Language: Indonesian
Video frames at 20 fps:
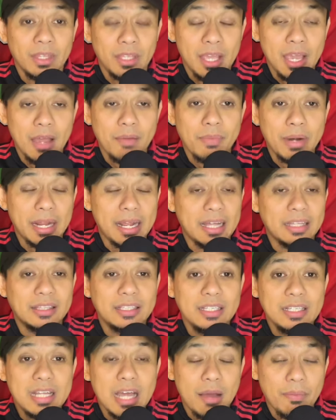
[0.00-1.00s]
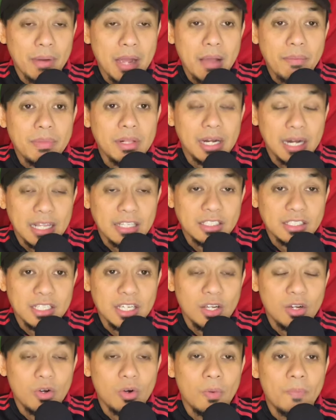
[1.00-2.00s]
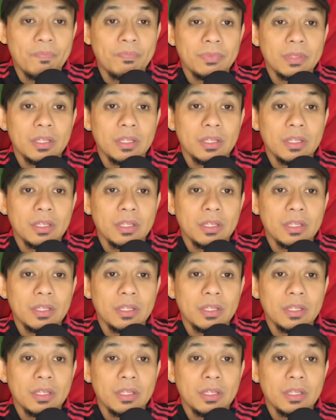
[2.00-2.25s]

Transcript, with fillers: Ya mereka tidak mengambil resiko